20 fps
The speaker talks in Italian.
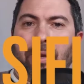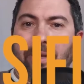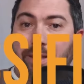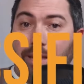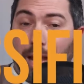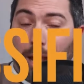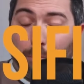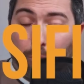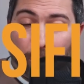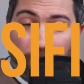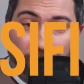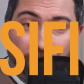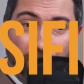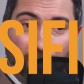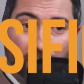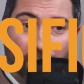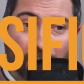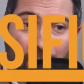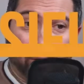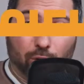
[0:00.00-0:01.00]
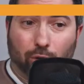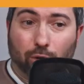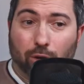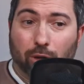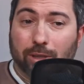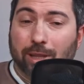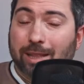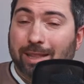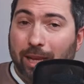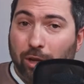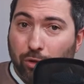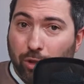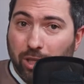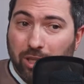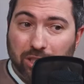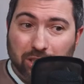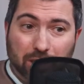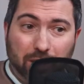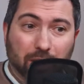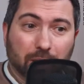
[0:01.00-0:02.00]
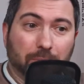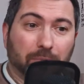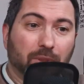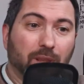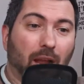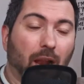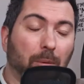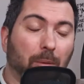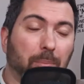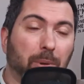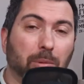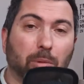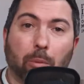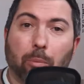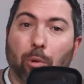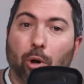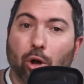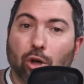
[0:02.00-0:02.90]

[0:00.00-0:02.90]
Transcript: Partiamo! Ecco il dettaglio dei siti. Al primo